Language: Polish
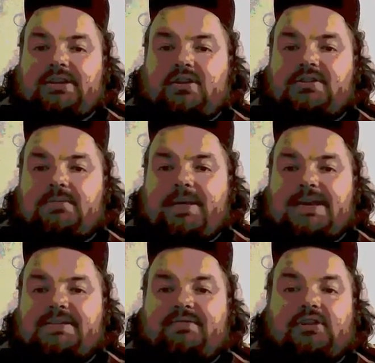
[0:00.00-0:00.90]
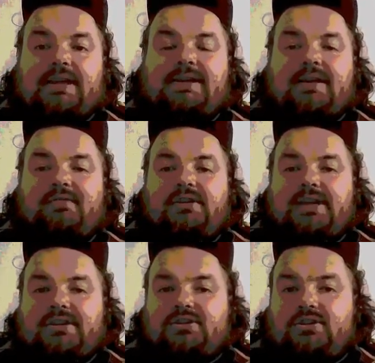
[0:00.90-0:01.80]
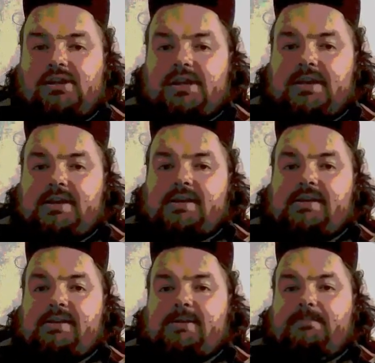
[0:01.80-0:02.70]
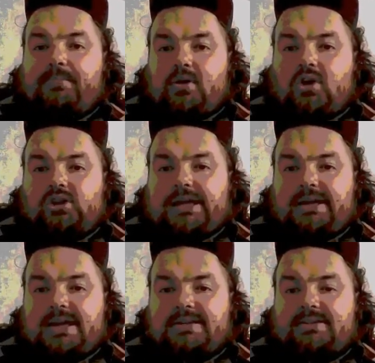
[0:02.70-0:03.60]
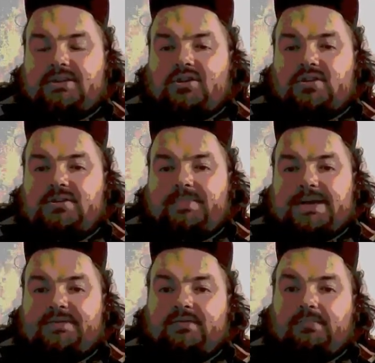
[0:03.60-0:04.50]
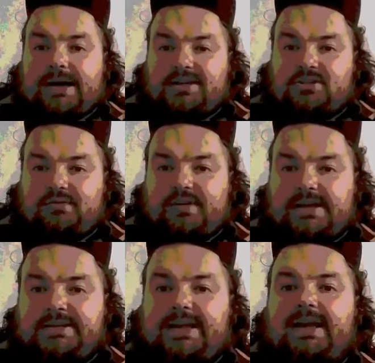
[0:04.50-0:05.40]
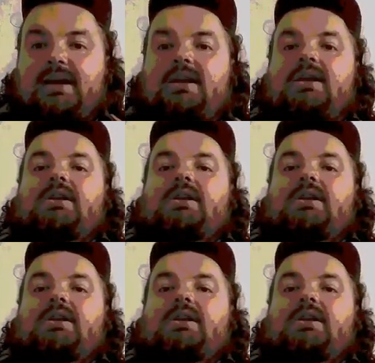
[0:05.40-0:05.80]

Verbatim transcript: Drodzy Państwo, tak jak widać, yy, pogoda jest, drodzy Państwo, bardzo fajna.